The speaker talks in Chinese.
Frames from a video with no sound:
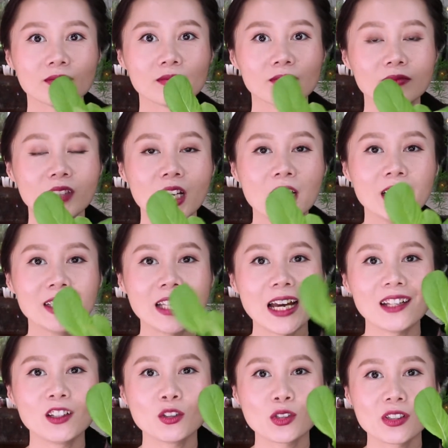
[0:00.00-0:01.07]
嗯，大
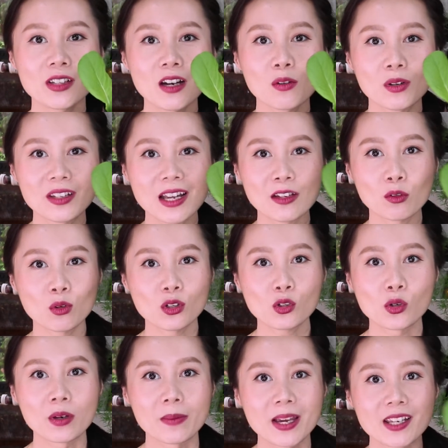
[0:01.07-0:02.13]
家都知道我在做
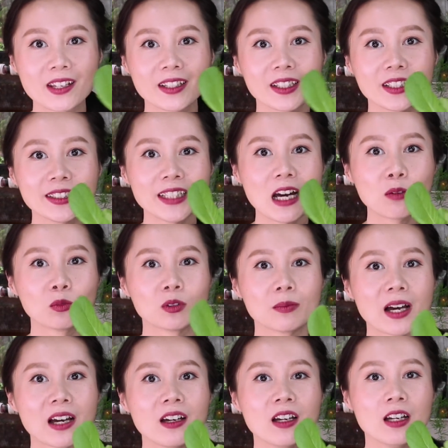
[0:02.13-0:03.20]
水培的一个项目
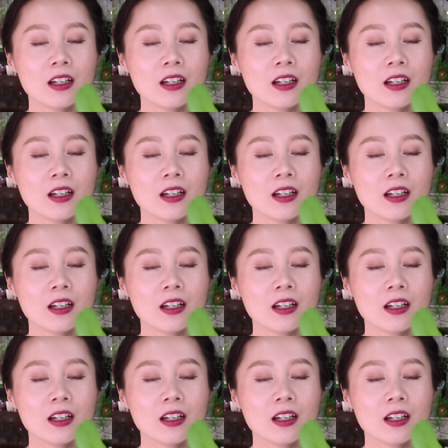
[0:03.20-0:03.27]
嘛，